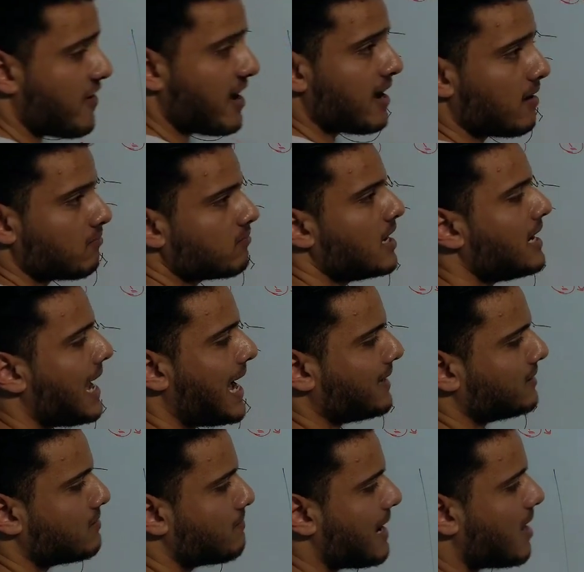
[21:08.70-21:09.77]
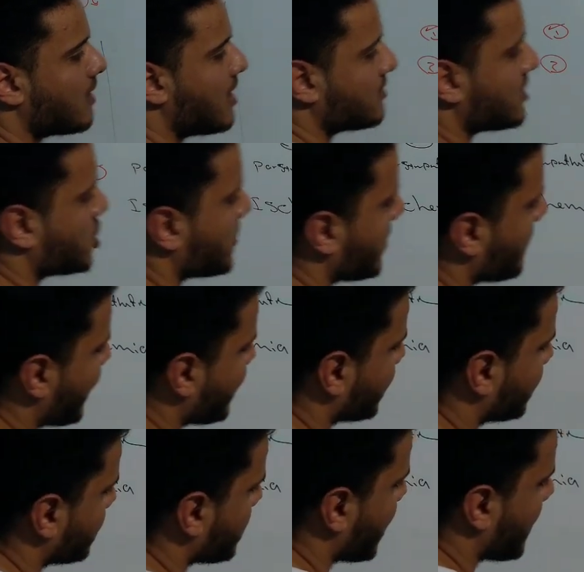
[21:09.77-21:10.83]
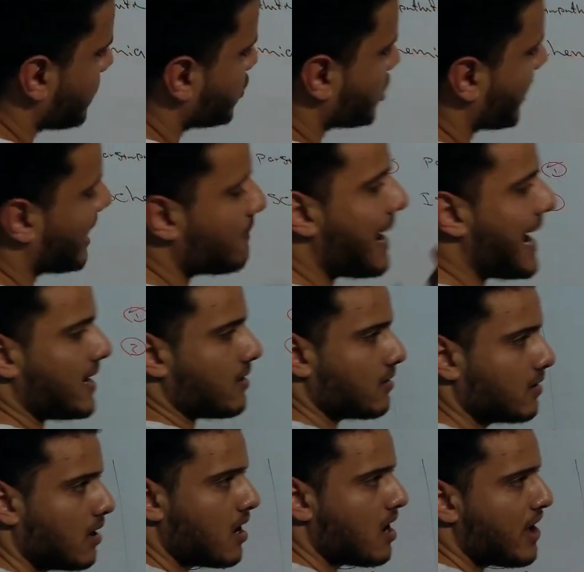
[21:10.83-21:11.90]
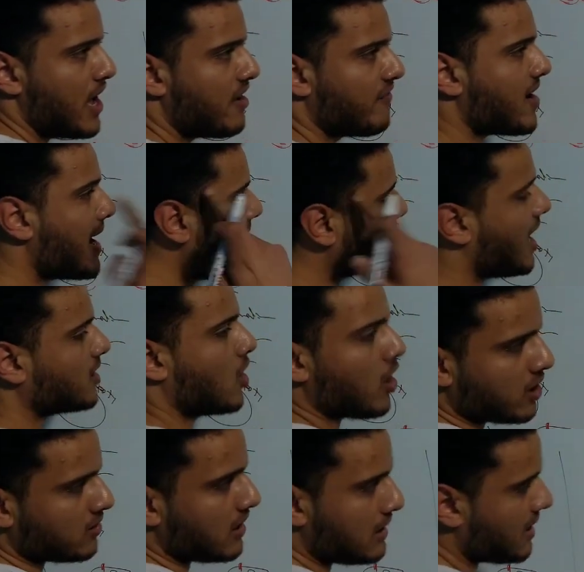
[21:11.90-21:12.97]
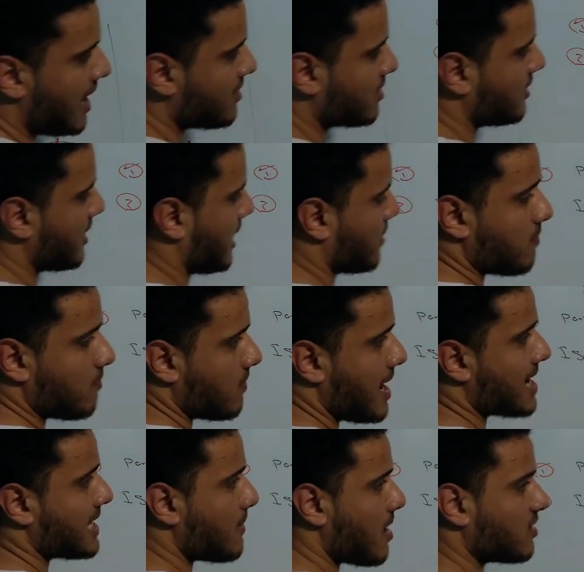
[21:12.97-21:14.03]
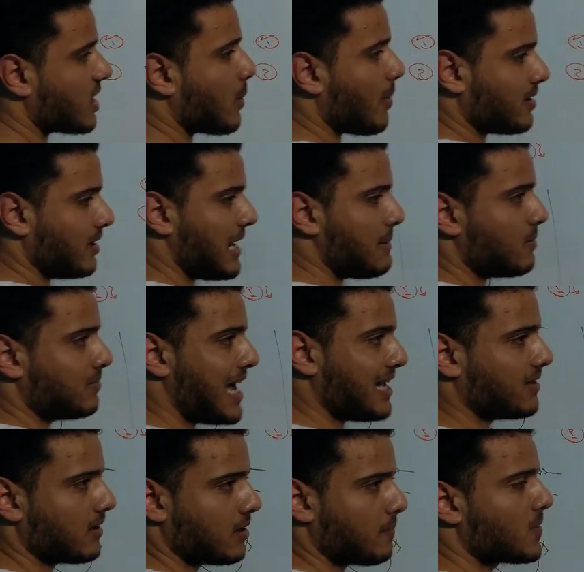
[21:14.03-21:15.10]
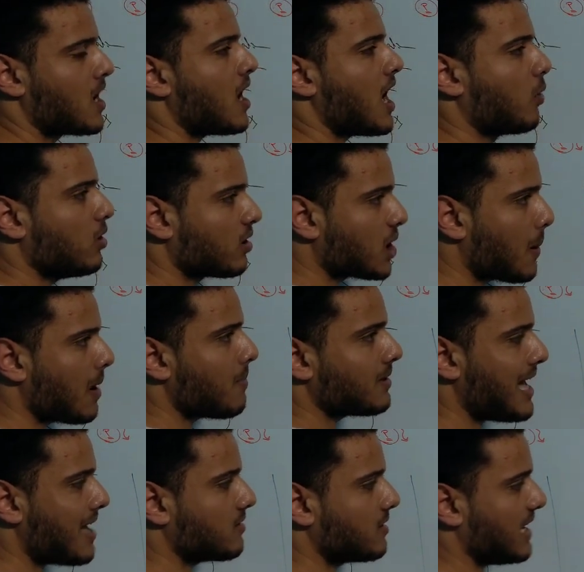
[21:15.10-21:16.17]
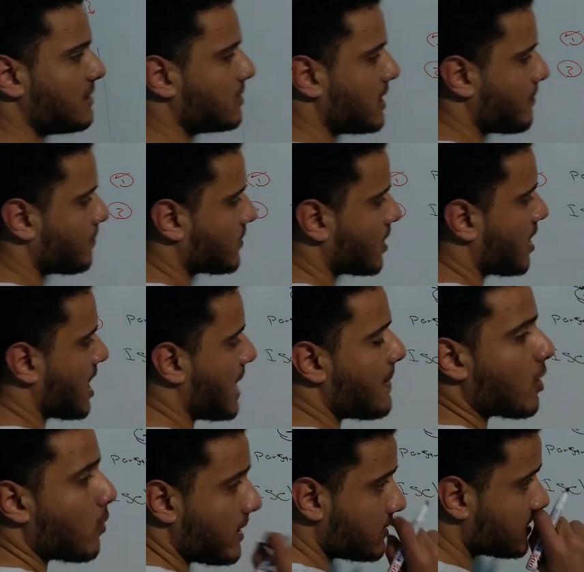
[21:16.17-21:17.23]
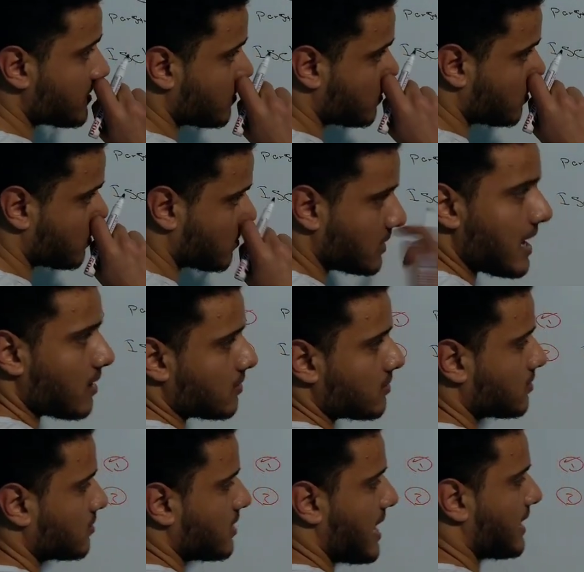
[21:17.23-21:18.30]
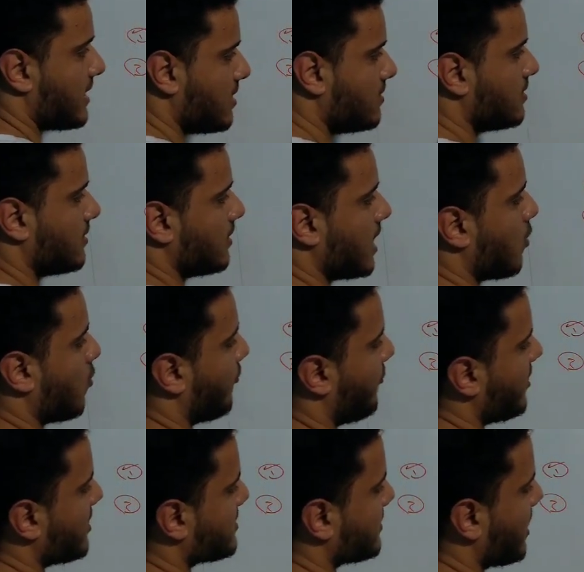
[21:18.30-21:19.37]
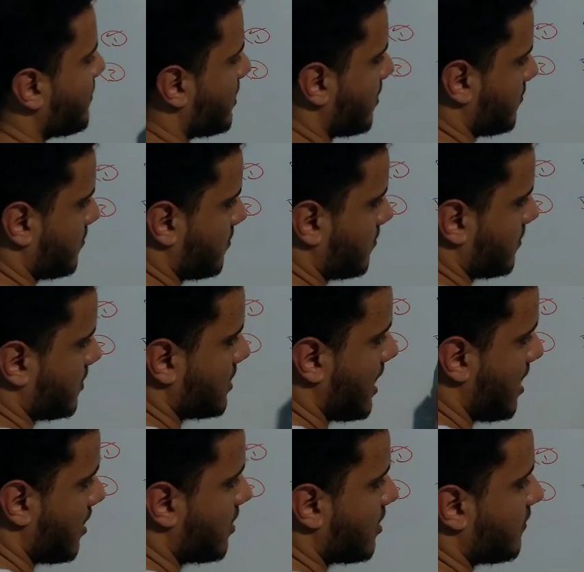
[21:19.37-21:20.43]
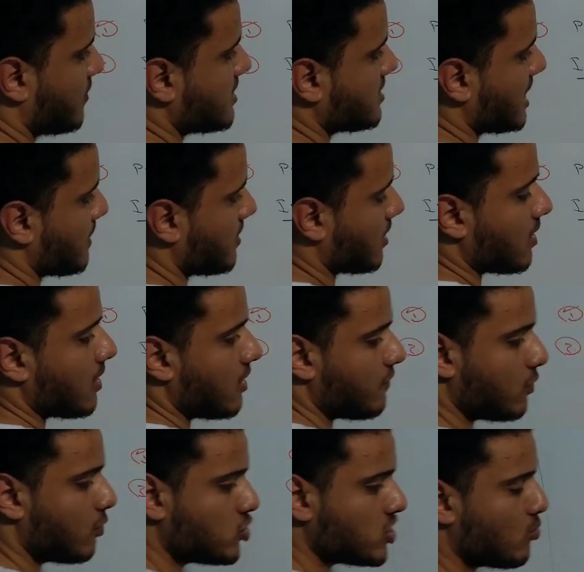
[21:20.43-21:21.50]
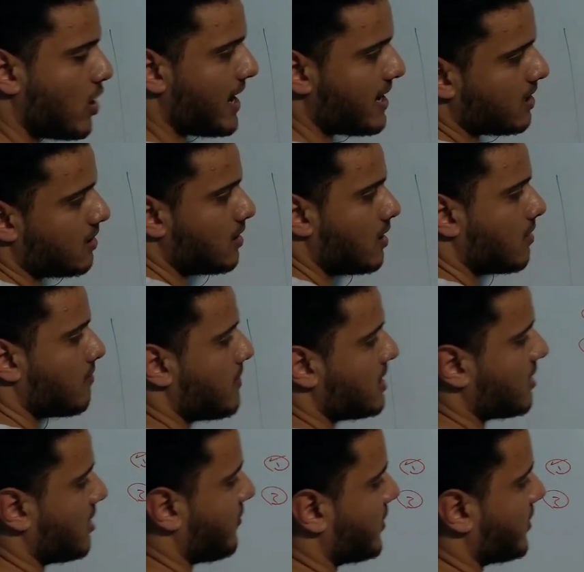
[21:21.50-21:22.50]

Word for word: فالى حد ما خلاص ده شبه ميت ما مش شغال معانا فهل تعتقد ان عضله القلب هتبقى ضربات القلب بتاعتك او الانقباض بتاع عضله القلب ده هيبقى كويس لا اكيد لو في اسكيميا صح في اسكيميا في جزء معين من